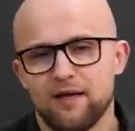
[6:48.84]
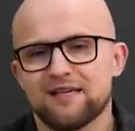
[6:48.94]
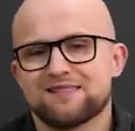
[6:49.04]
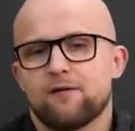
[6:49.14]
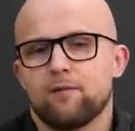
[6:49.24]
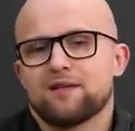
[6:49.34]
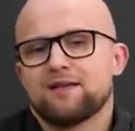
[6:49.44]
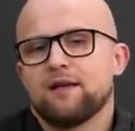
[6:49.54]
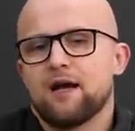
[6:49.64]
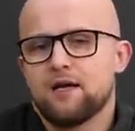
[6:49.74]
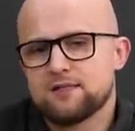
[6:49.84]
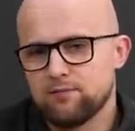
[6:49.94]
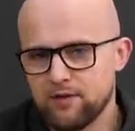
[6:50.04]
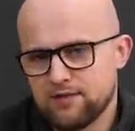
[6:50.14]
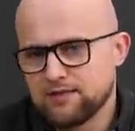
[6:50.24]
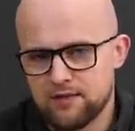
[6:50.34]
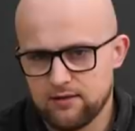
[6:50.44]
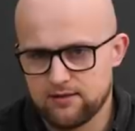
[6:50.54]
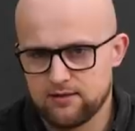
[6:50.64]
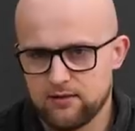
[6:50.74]
если вам откликаются мои
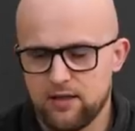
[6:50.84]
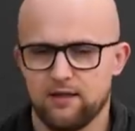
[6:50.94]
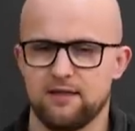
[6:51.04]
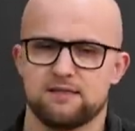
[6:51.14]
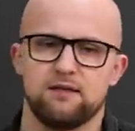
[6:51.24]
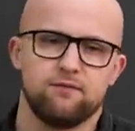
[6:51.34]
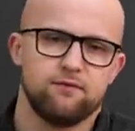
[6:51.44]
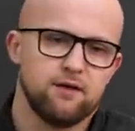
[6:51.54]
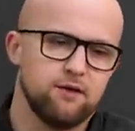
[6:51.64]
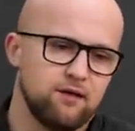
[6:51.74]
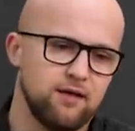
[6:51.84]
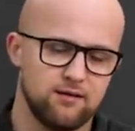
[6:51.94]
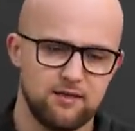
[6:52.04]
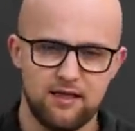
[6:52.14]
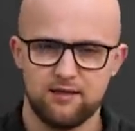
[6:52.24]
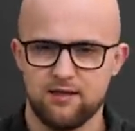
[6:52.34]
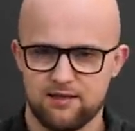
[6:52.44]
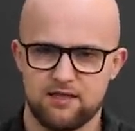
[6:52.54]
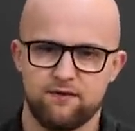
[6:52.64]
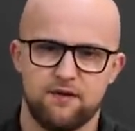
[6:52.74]
ценности, да, если вы говорите, да нет,
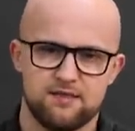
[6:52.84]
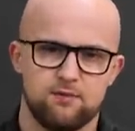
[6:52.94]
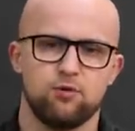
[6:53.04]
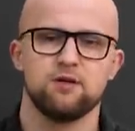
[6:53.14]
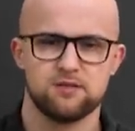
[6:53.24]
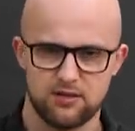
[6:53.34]
Ярослав, я с тобой не